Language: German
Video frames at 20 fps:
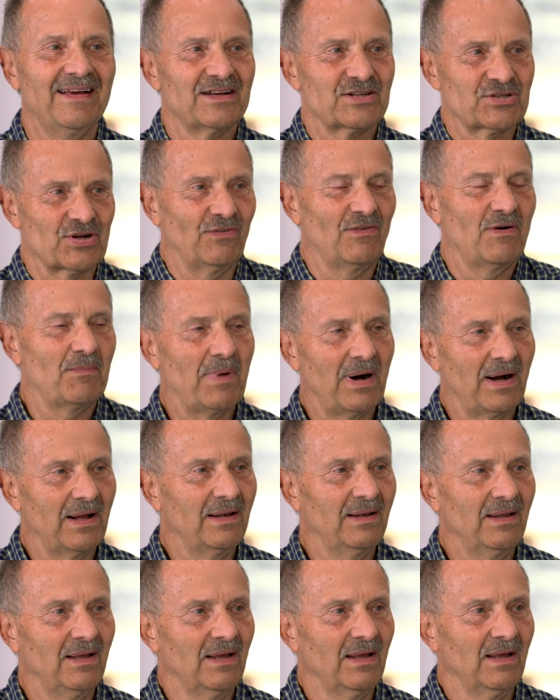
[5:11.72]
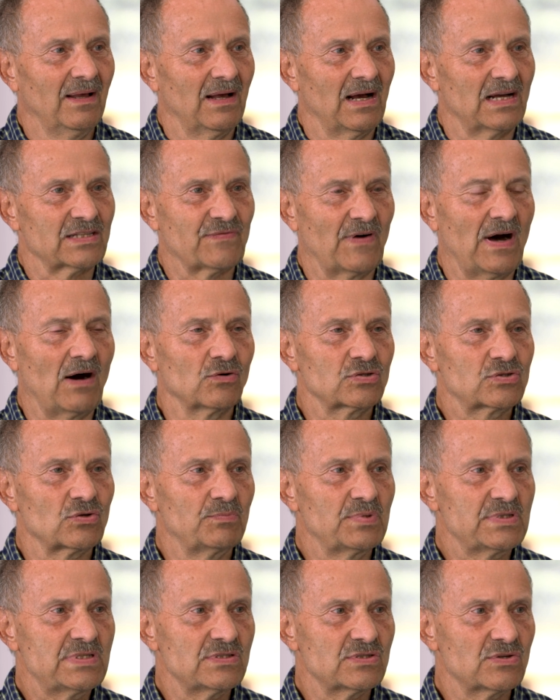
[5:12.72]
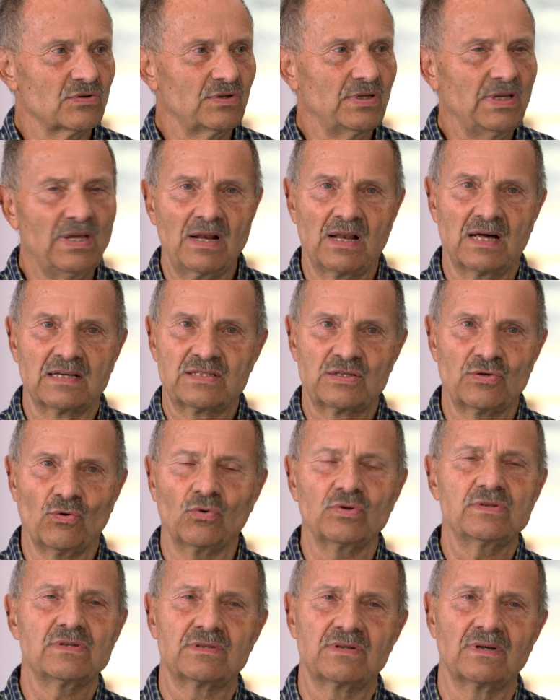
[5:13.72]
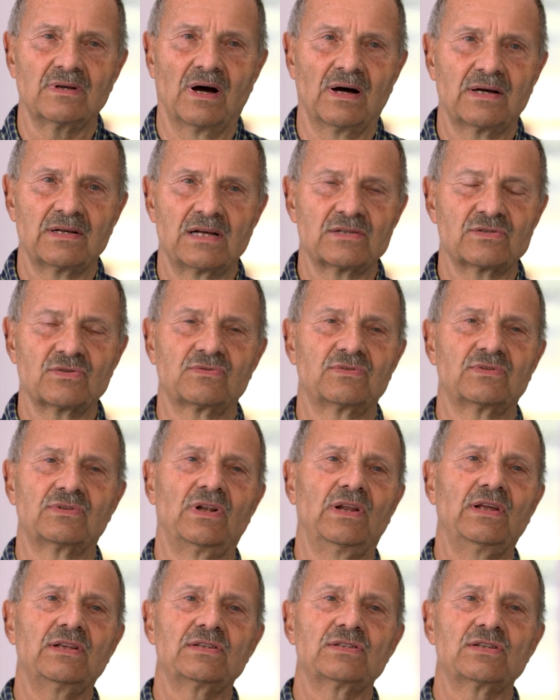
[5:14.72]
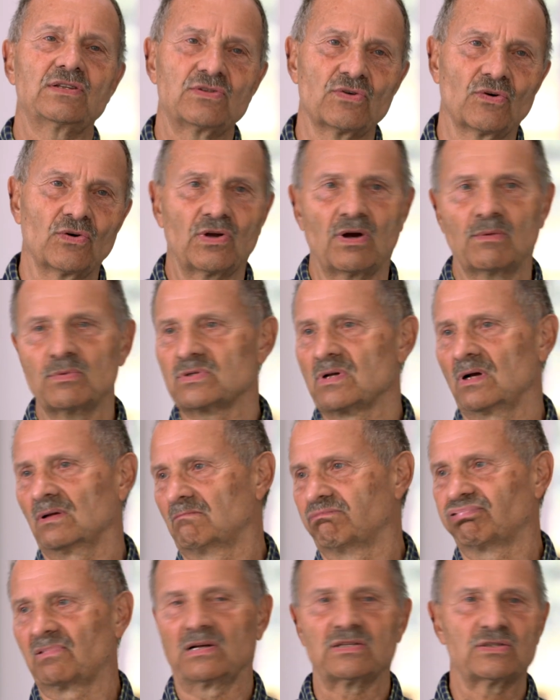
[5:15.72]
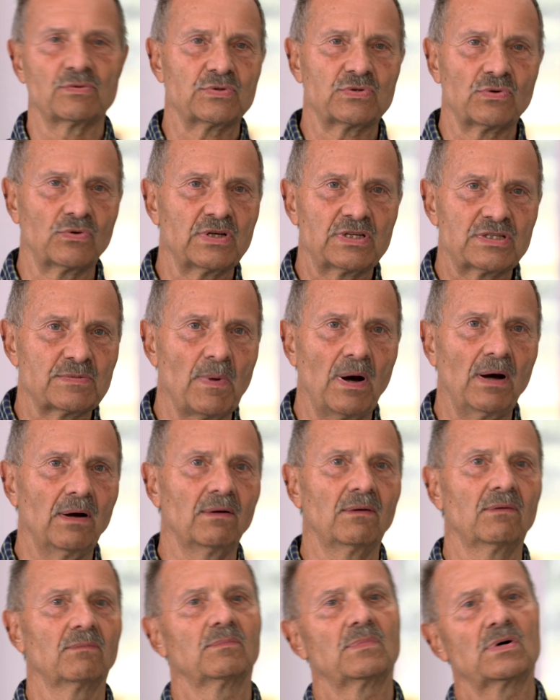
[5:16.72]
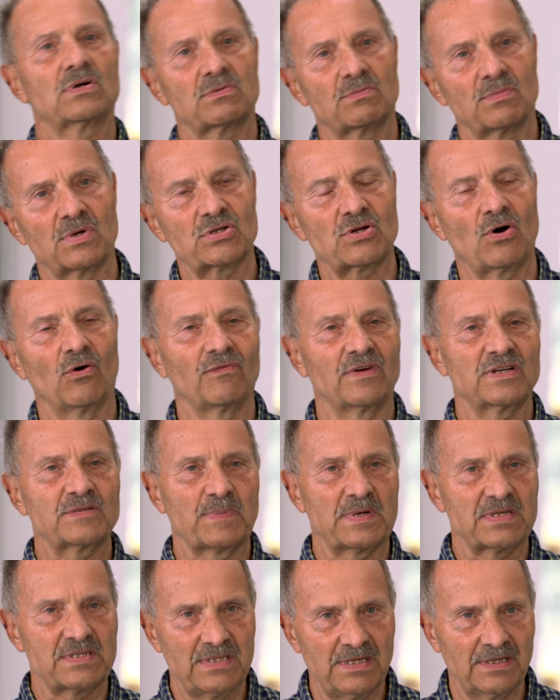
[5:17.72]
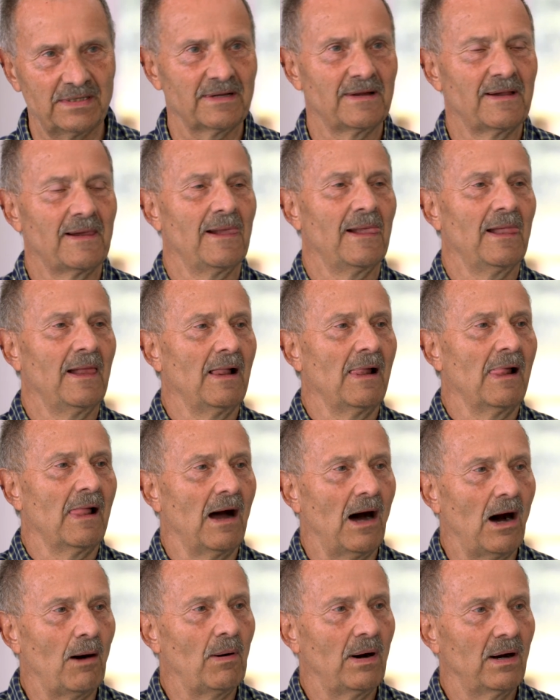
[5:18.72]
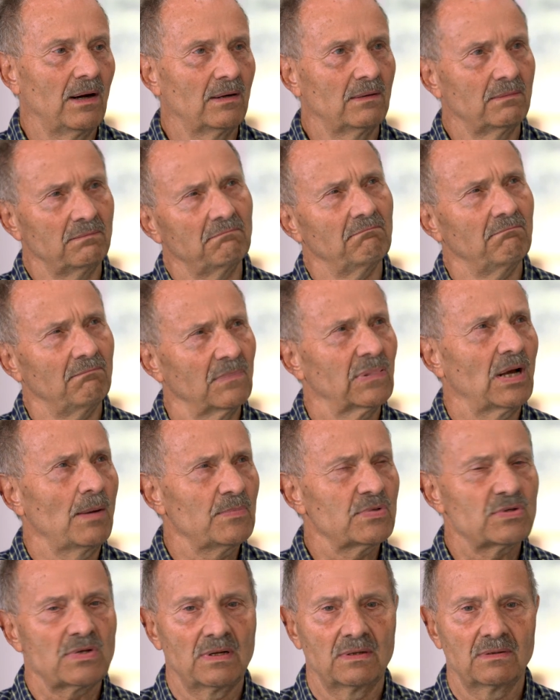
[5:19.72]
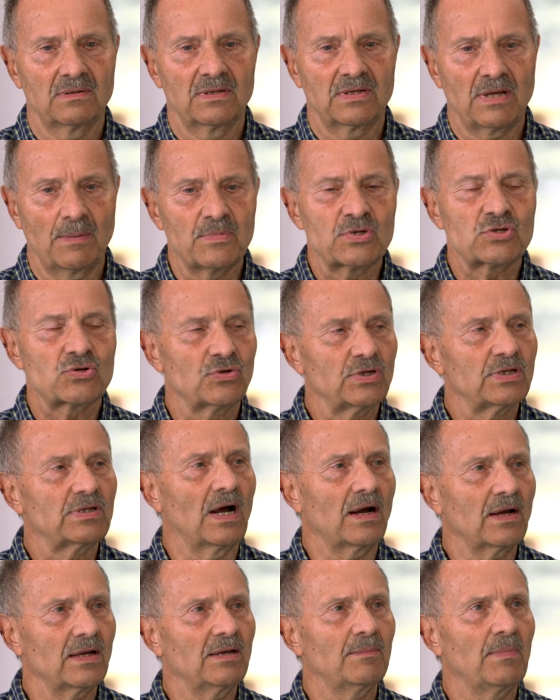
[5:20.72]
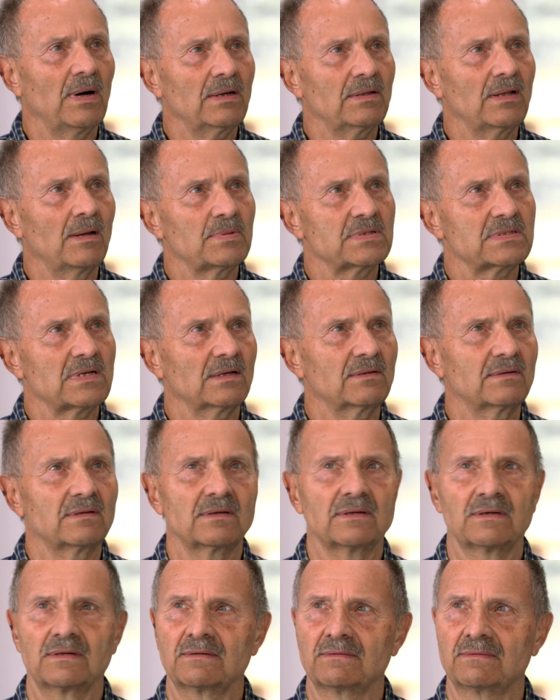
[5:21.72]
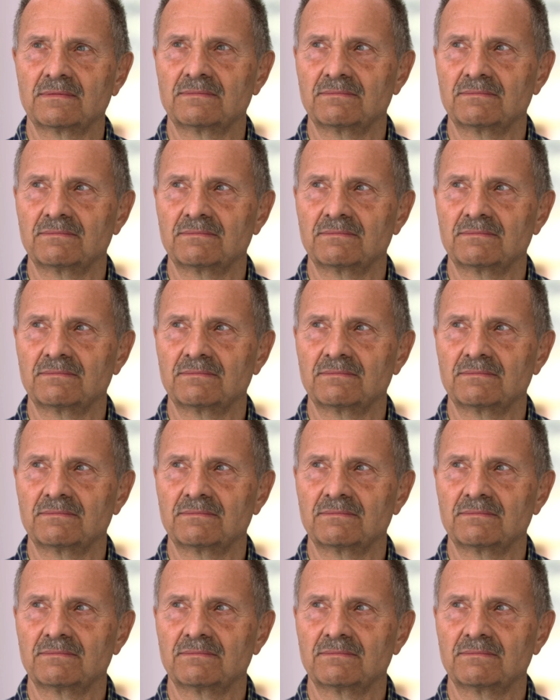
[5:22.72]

Schauen wir mal es war auch so ein bisschen so eine Nihilation. Ja, also die lehnten sich zurück und haben gesagt, kann sowieso nichts machen, mal, mal schauen, was passiert. Aber hm, ich habe mir, hab mir schon den Gedanken gemacht und habe gesagt, äh,